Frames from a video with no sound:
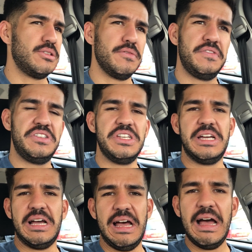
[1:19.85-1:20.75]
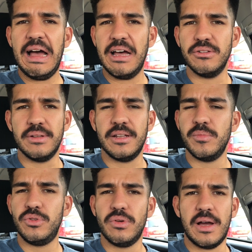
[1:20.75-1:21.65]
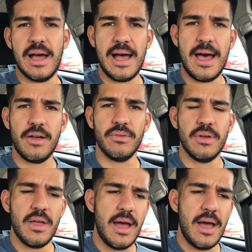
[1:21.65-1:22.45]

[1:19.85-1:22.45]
sofisticado, nada muito caro.